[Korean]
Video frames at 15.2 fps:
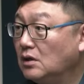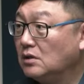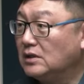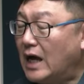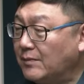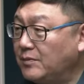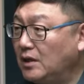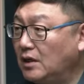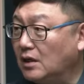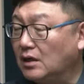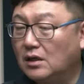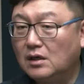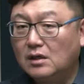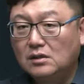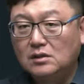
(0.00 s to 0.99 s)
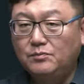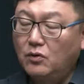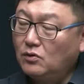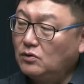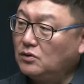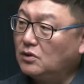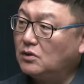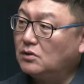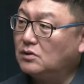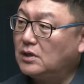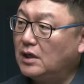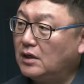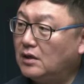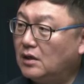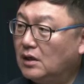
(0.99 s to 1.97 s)
남이 그
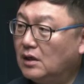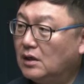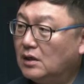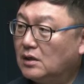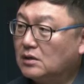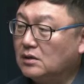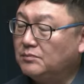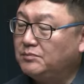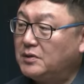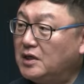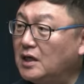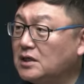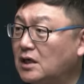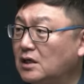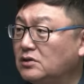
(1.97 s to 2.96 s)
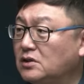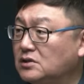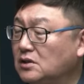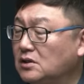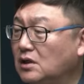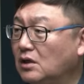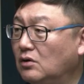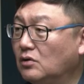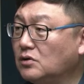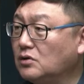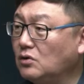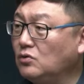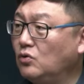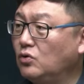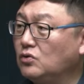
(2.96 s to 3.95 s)
폭력의 그 피해자가 됐을 때
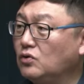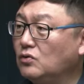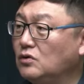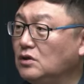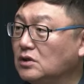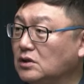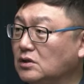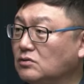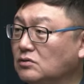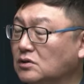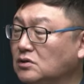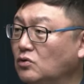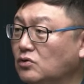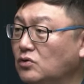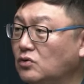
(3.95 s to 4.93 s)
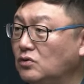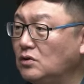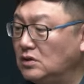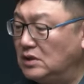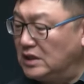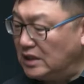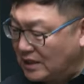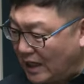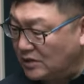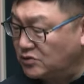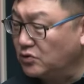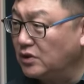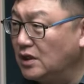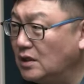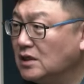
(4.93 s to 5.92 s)
어떤 고통을 느끼고 그 고통을 네
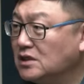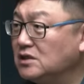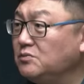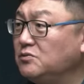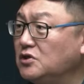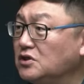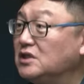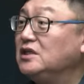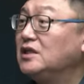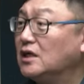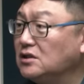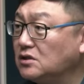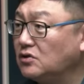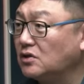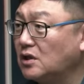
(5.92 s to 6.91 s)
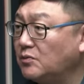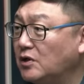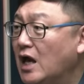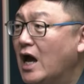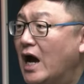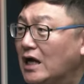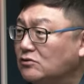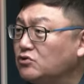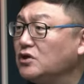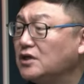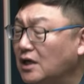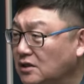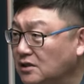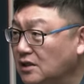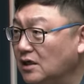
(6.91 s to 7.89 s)
가족이나 심지어 네가 느꼈다면 할 수
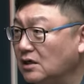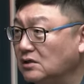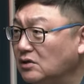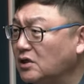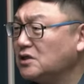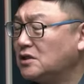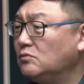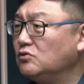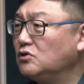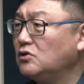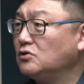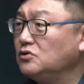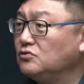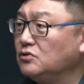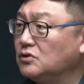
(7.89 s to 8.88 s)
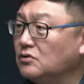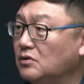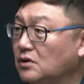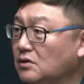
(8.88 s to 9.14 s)
있겠느냐 이렇게 질문을 던지고 있는 거예요.